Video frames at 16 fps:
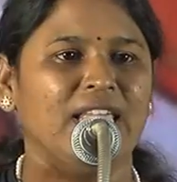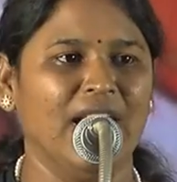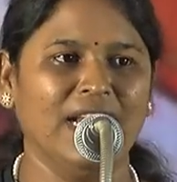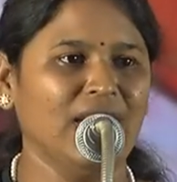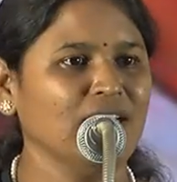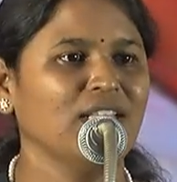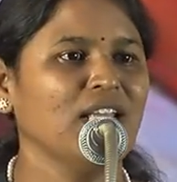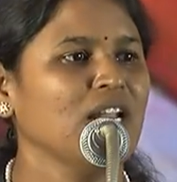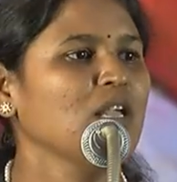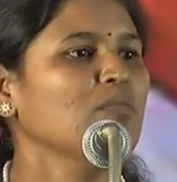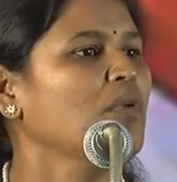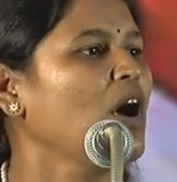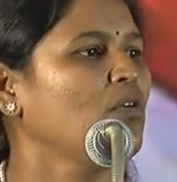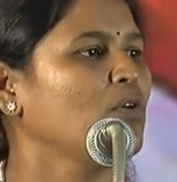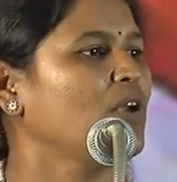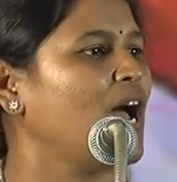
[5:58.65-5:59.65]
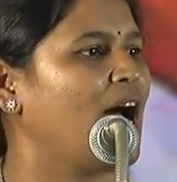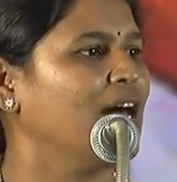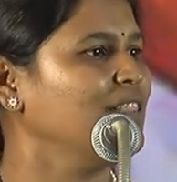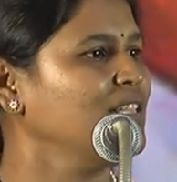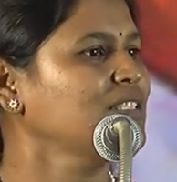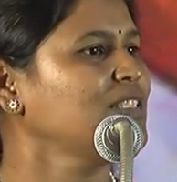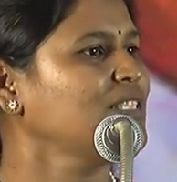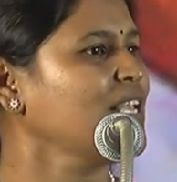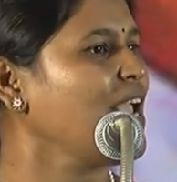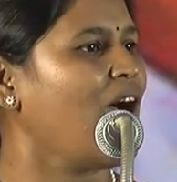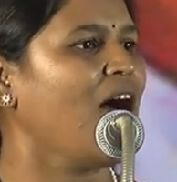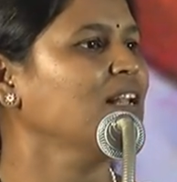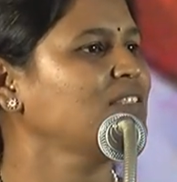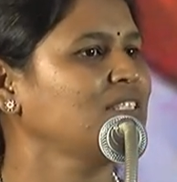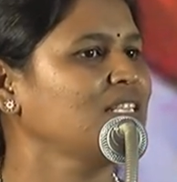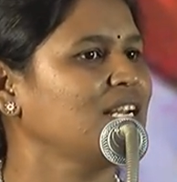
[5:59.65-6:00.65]
என்ன தெரியுமா ஒரு அதிசய
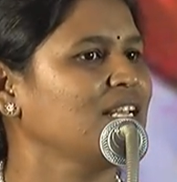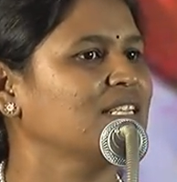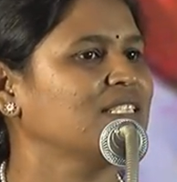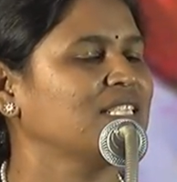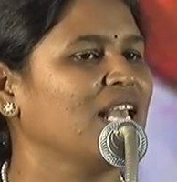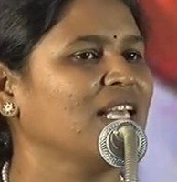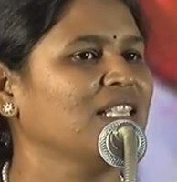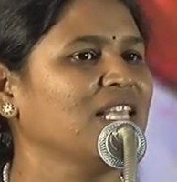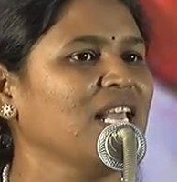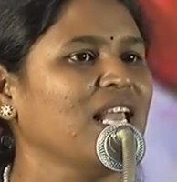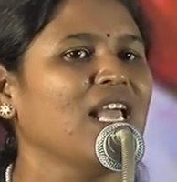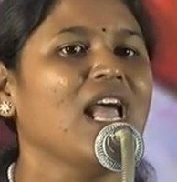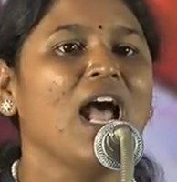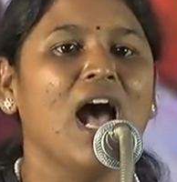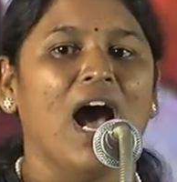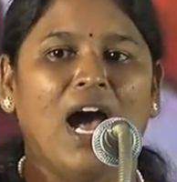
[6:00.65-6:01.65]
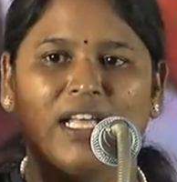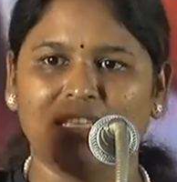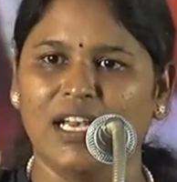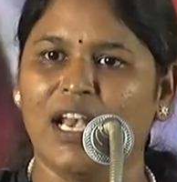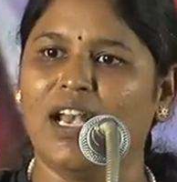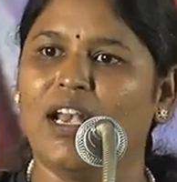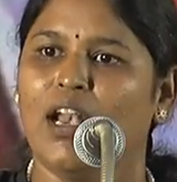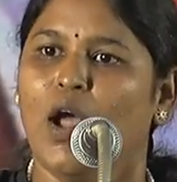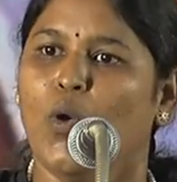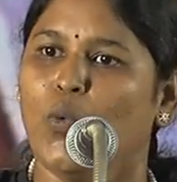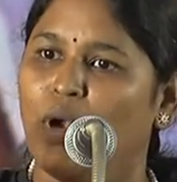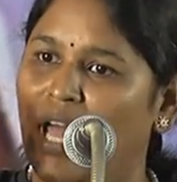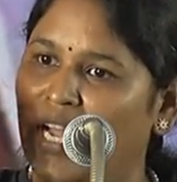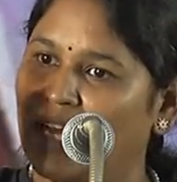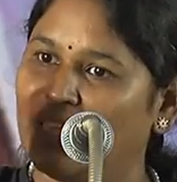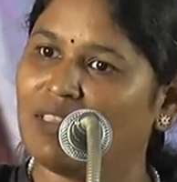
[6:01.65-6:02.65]
ஆச்சரிய செய்தி அதில்
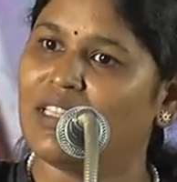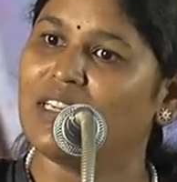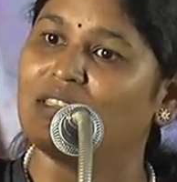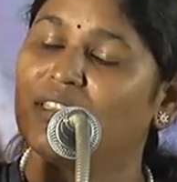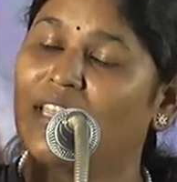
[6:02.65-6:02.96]
உலகத்தின்